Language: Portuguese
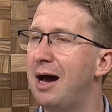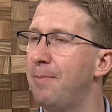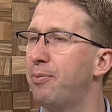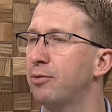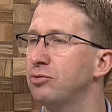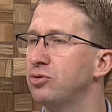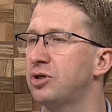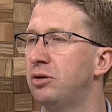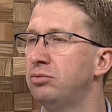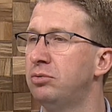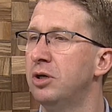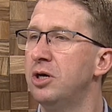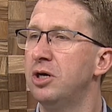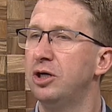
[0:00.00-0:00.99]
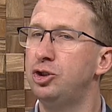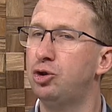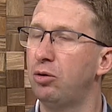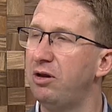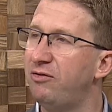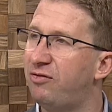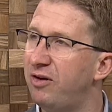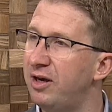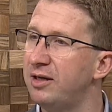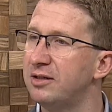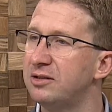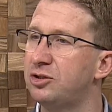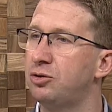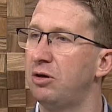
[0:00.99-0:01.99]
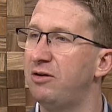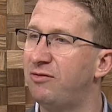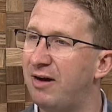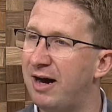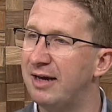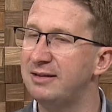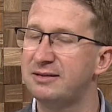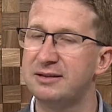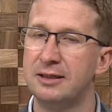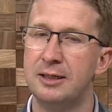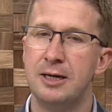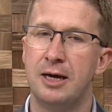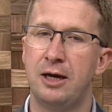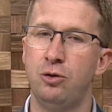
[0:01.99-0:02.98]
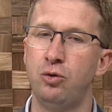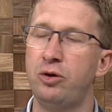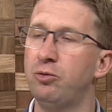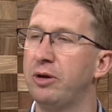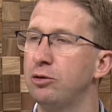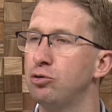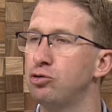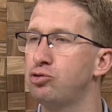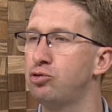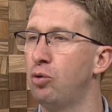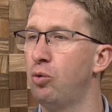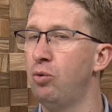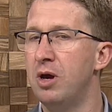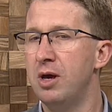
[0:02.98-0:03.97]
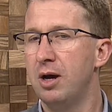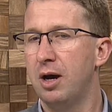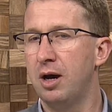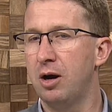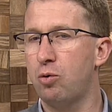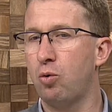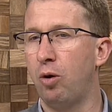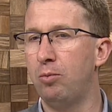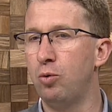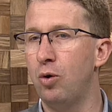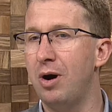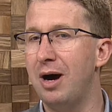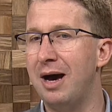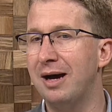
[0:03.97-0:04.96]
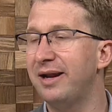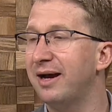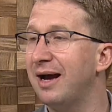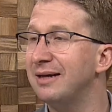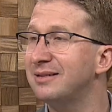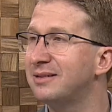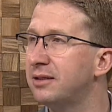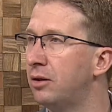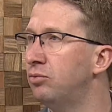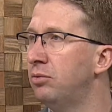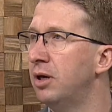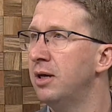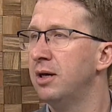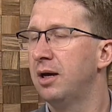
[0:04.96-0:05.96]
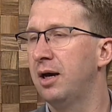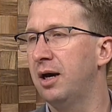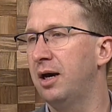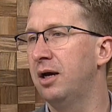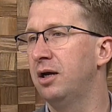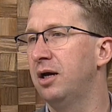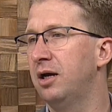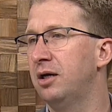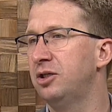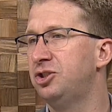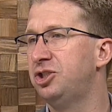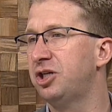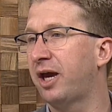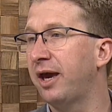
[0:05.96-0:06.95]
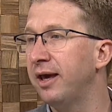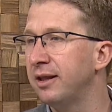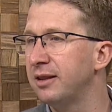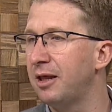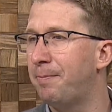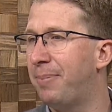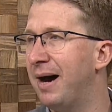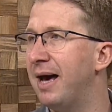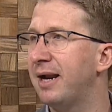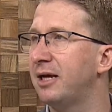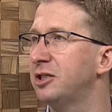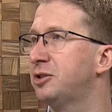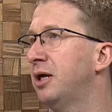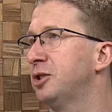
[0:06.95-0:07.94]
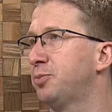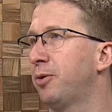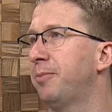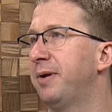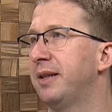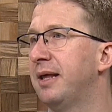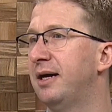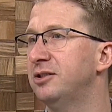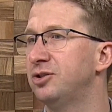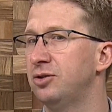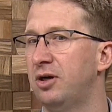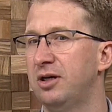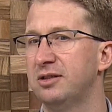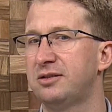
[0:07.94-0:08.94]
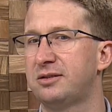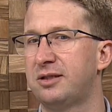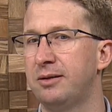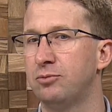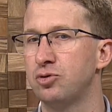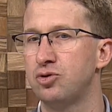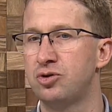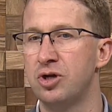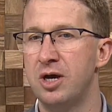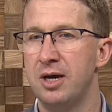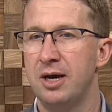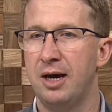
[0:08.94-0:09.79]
a produção de oliveiras, de olivais uh, no Rio Grande do Sul, como agregação de renda para as, as propriedades. Nós temos